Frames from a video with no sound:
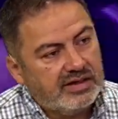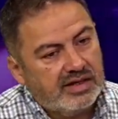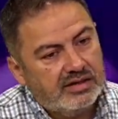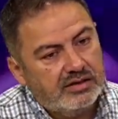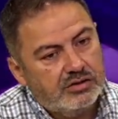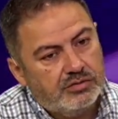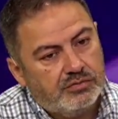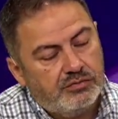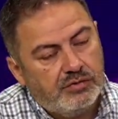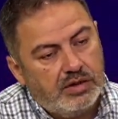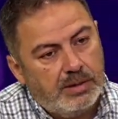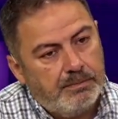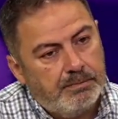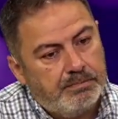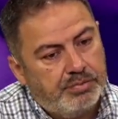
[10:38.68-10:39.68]
en,
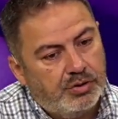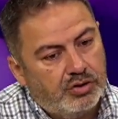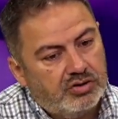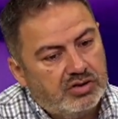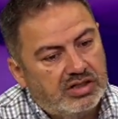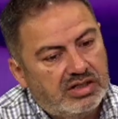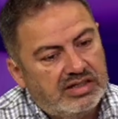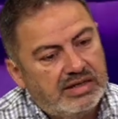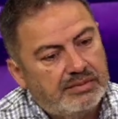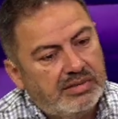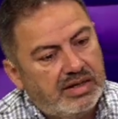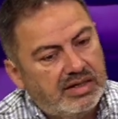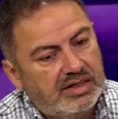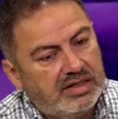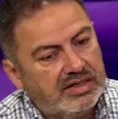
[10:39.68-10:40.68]
en pos de
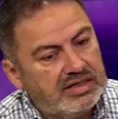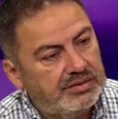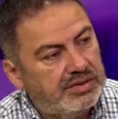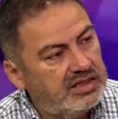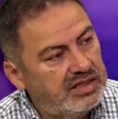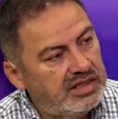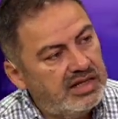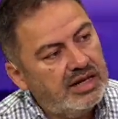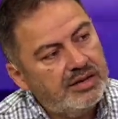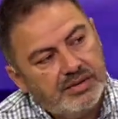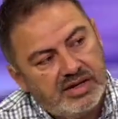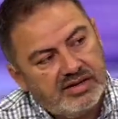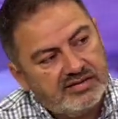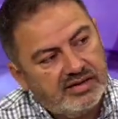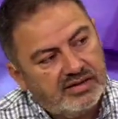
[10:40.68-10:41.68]
llamarle rebeldía a
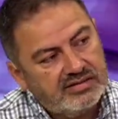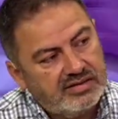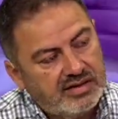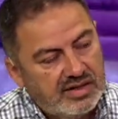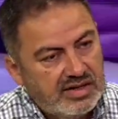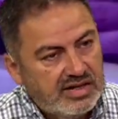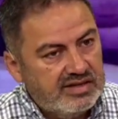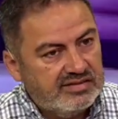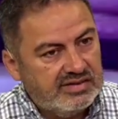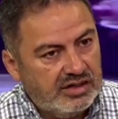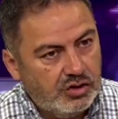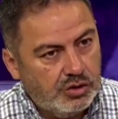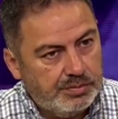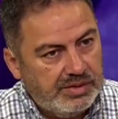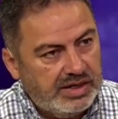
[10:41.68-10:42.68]
veces se
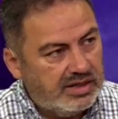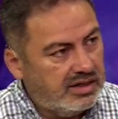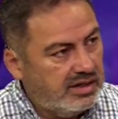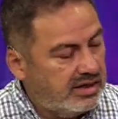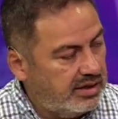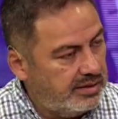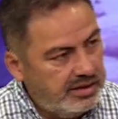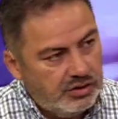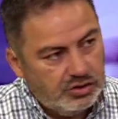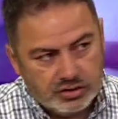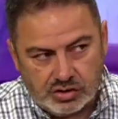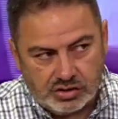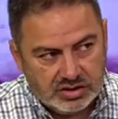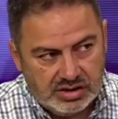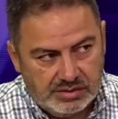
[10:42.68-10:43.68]
nos mezclan ahí
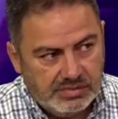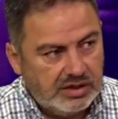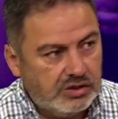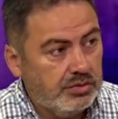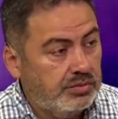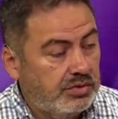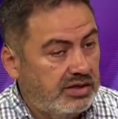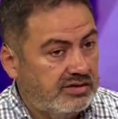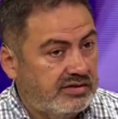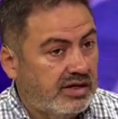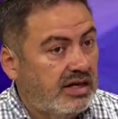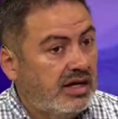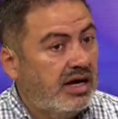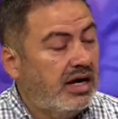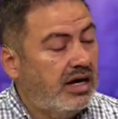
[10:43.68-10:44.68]
otros temas como es
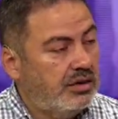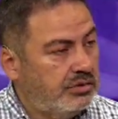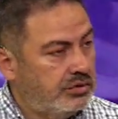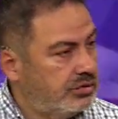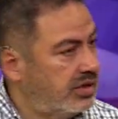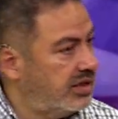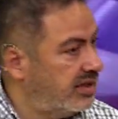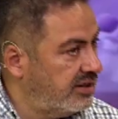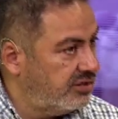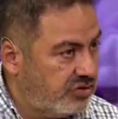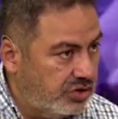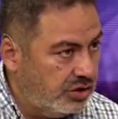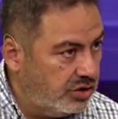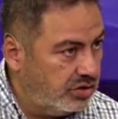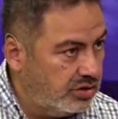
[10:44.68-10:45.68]

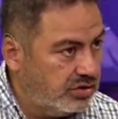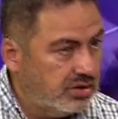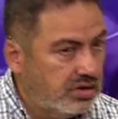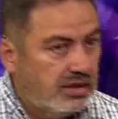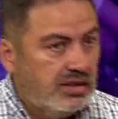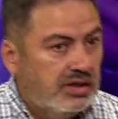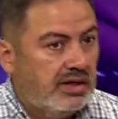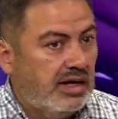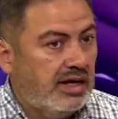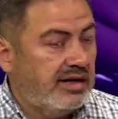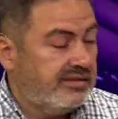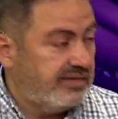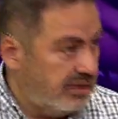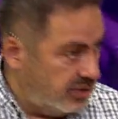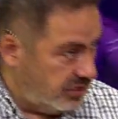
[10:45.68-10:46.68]
autoagresión,
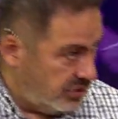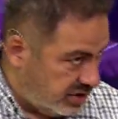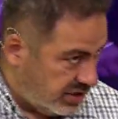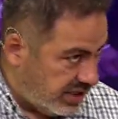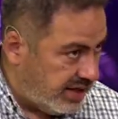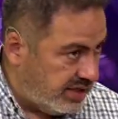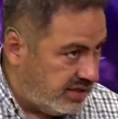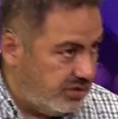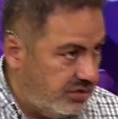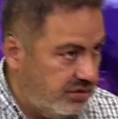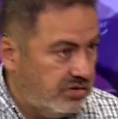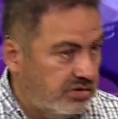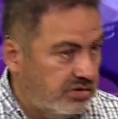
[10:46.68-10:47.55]
hacernos daño